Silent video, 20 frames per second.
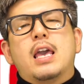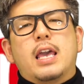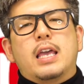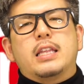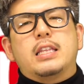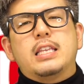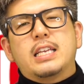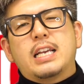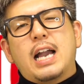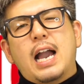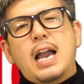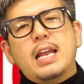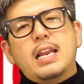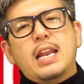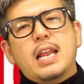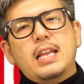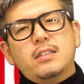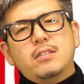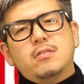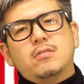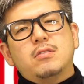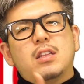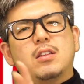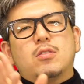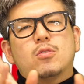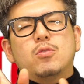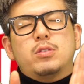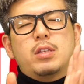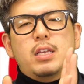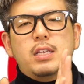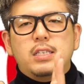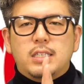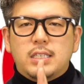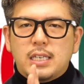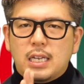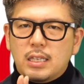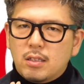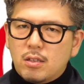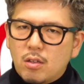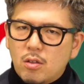にかいれんぞくで当選し
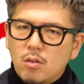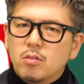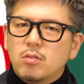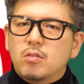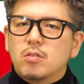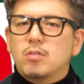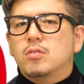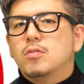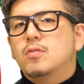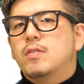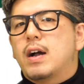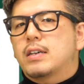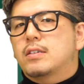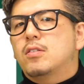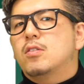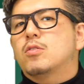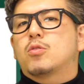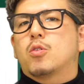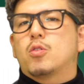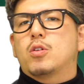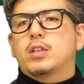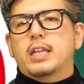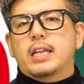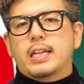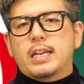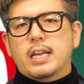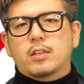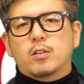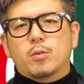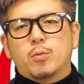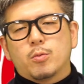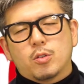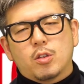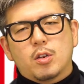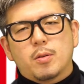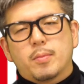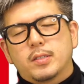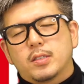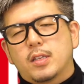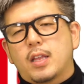ちゃったよという枠を取りたいなと思ってお
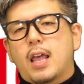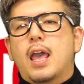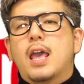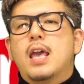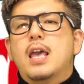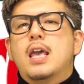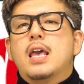りますね。